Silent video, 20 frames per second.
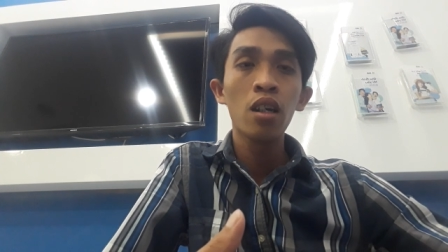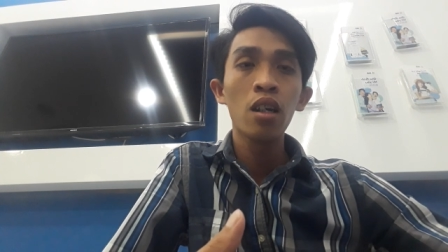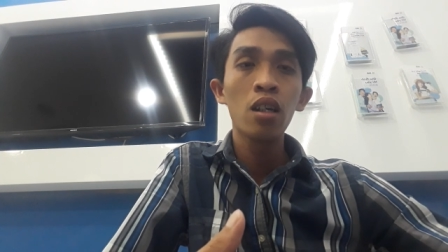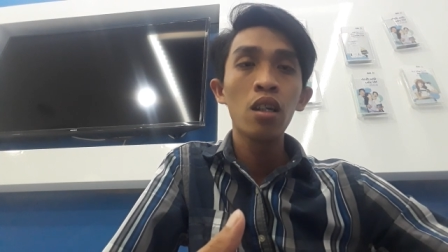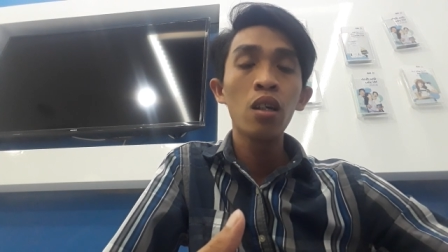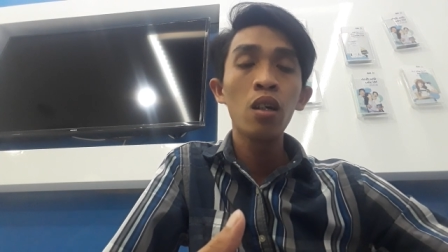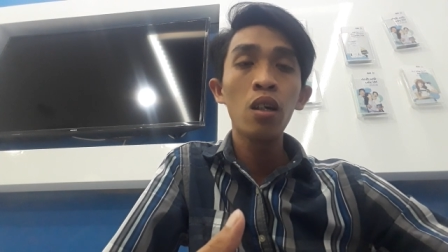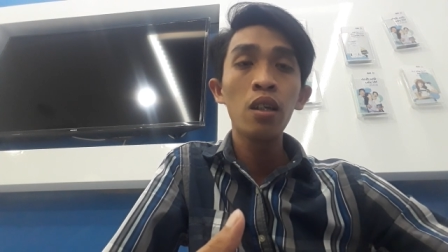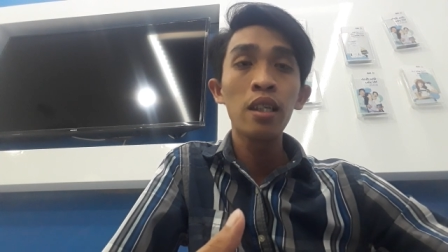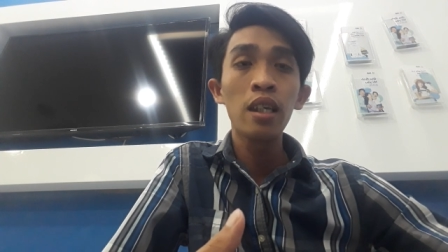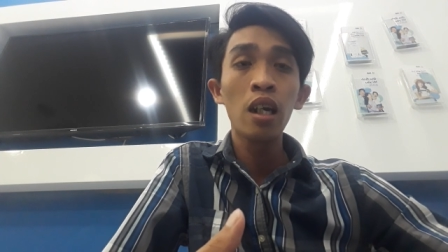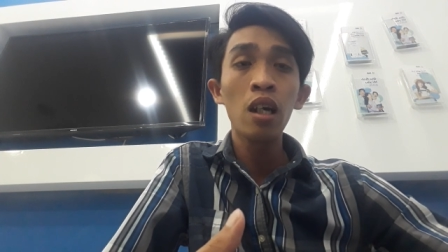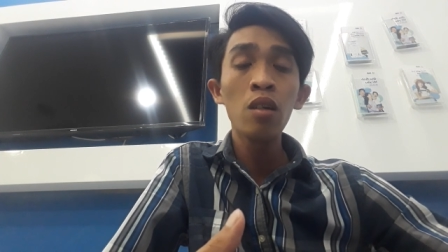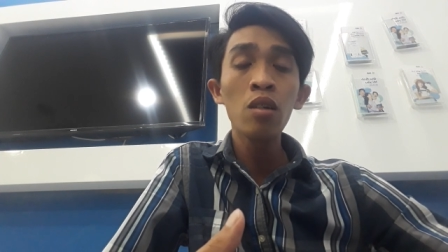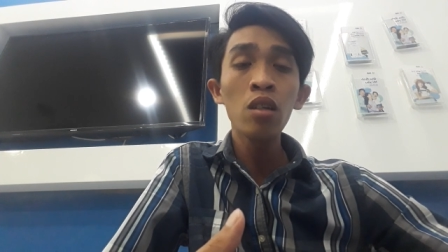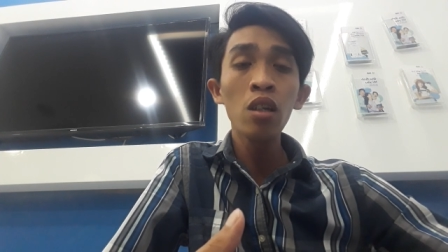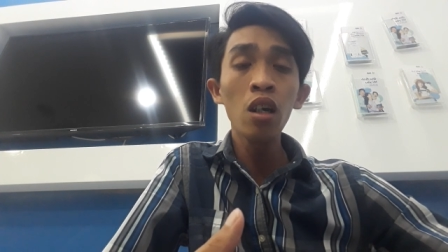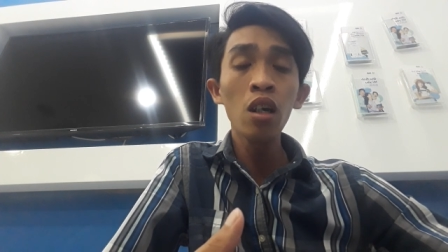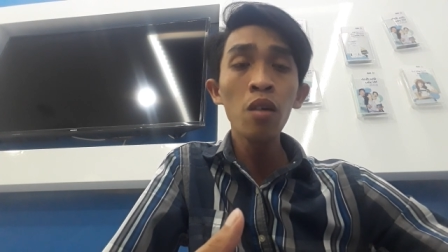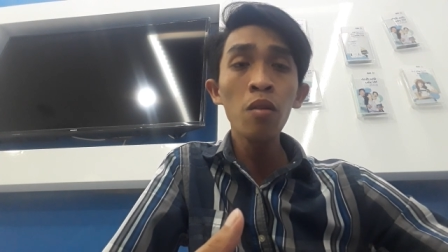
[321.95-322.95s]
thương
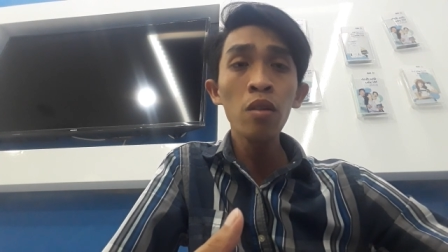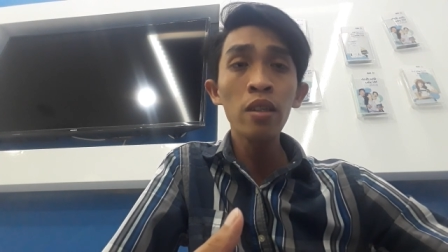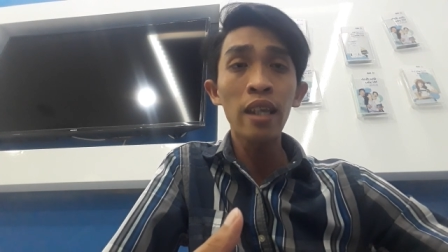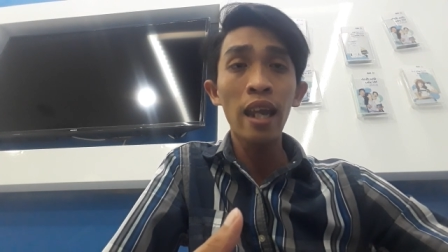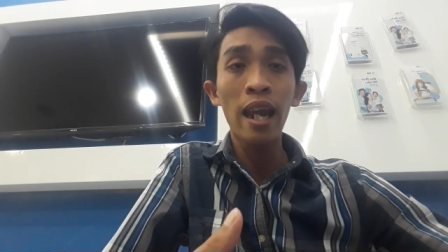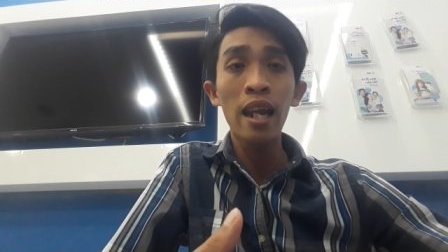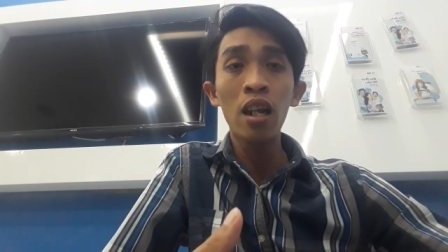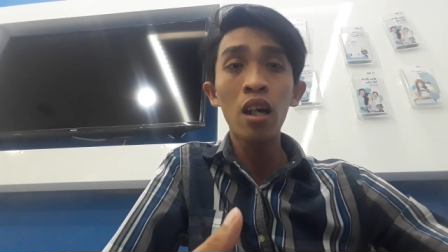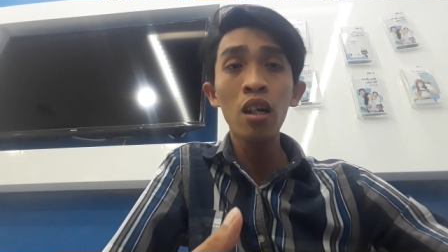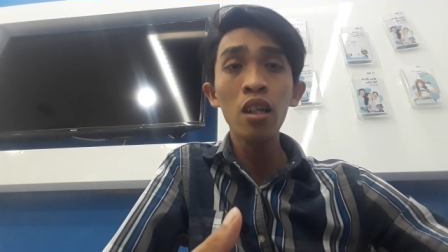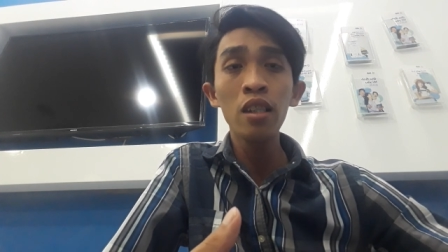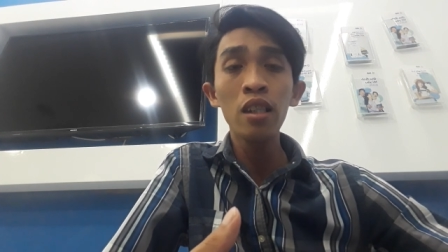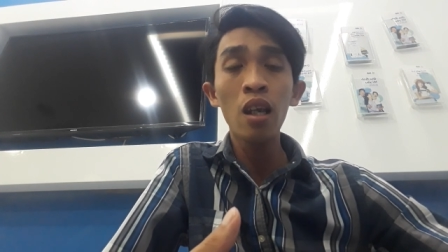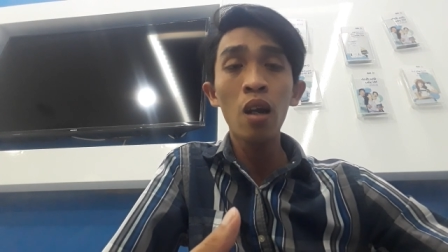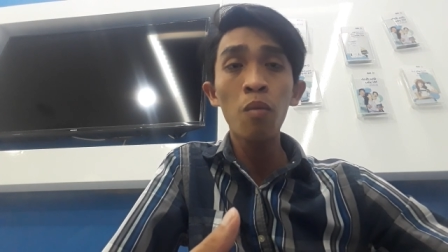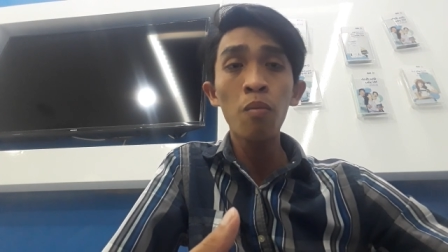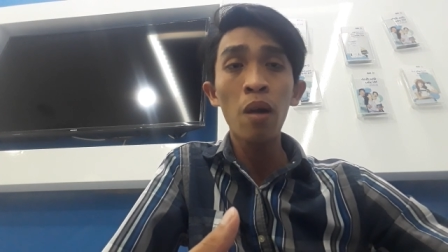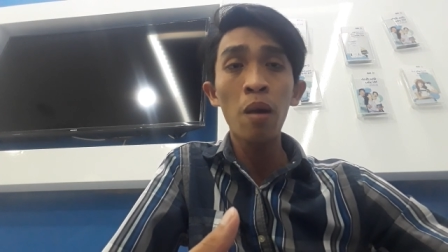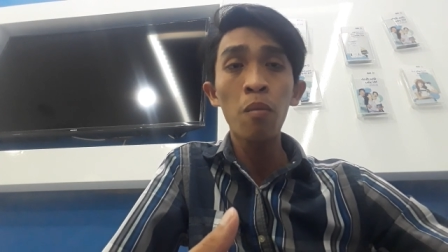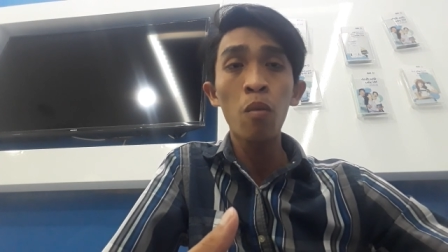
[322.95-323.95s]
những đứa của trẻ đó
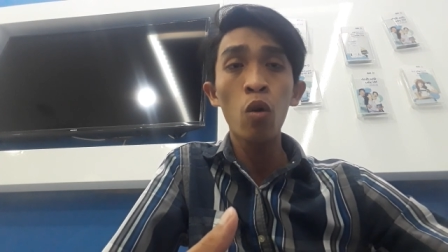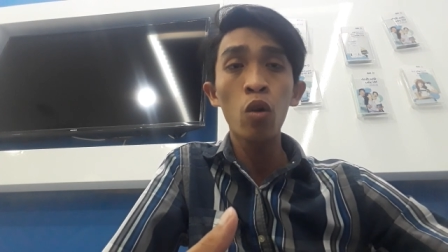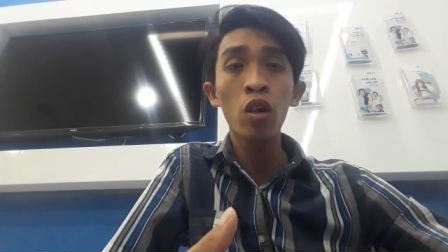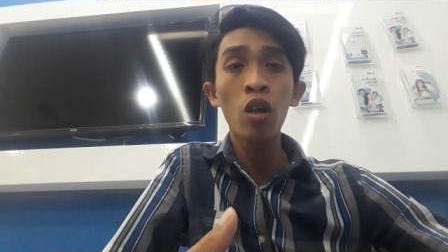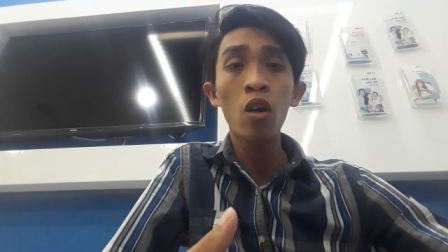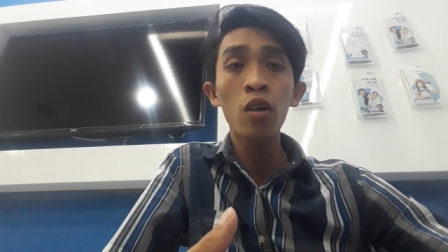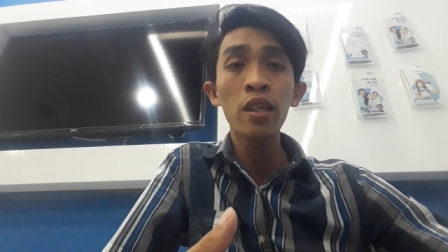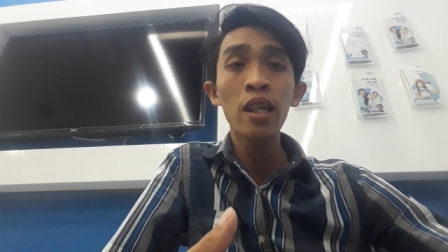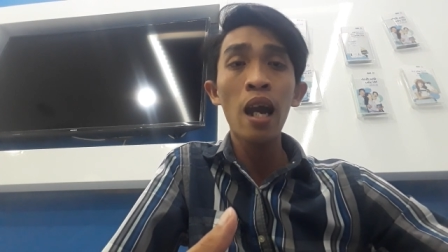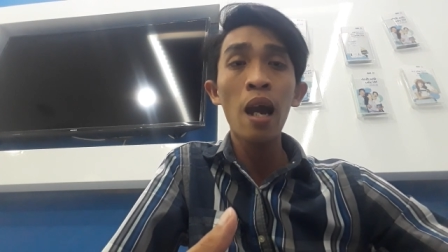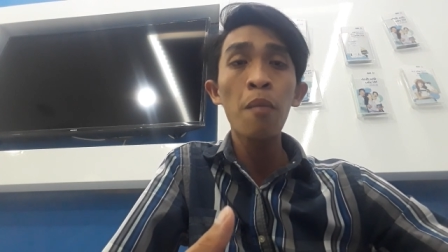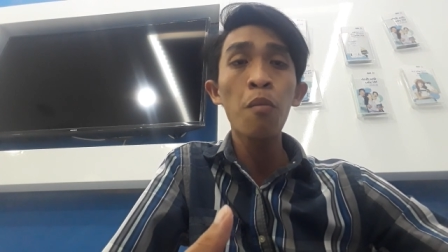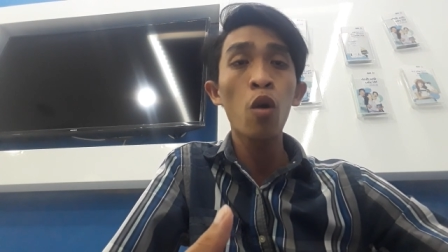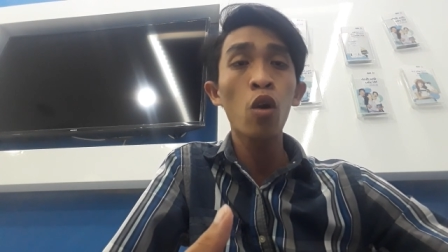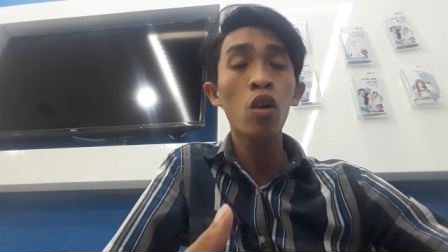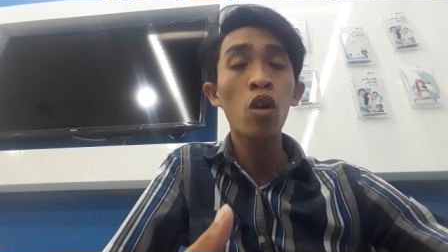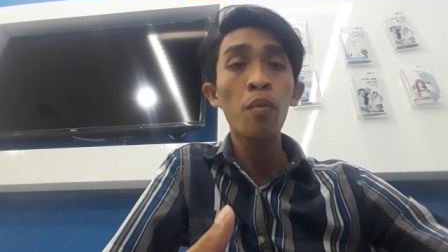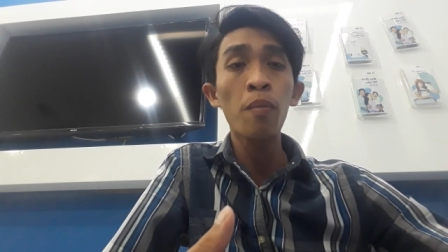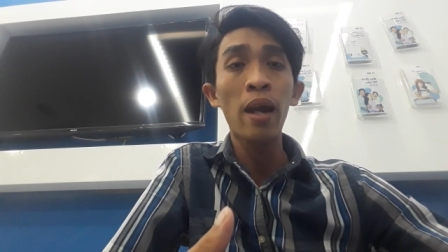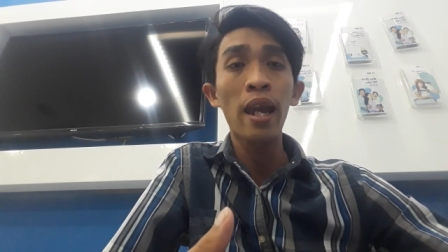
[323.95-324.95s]
cho mà một coi cha một
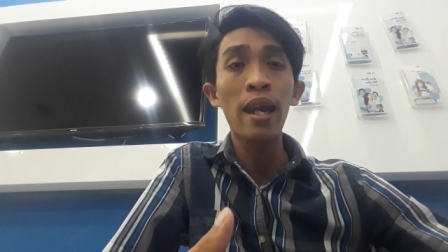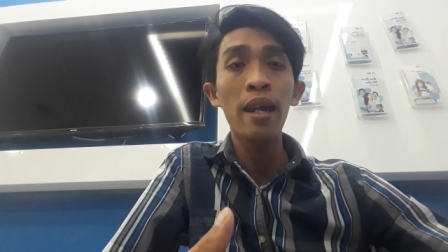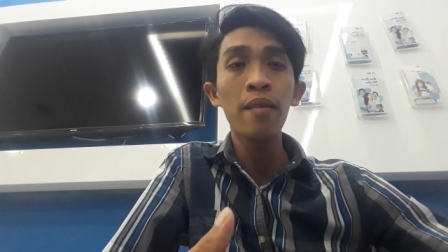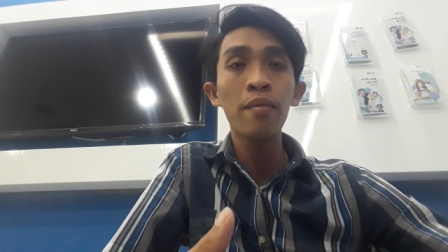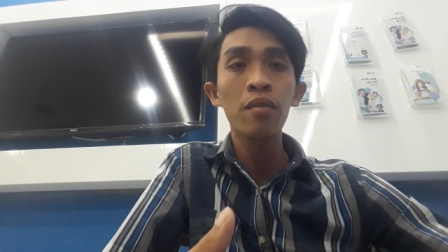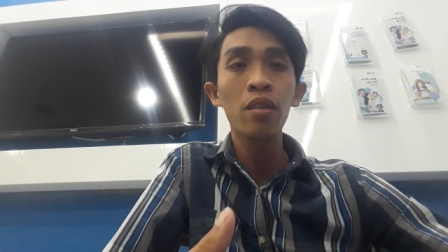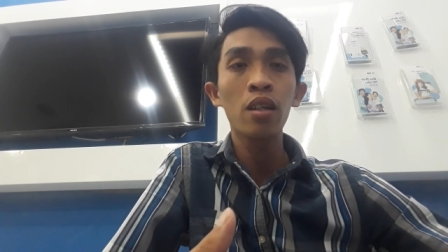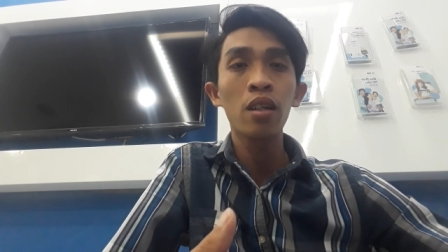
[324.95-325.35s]
coi mẹ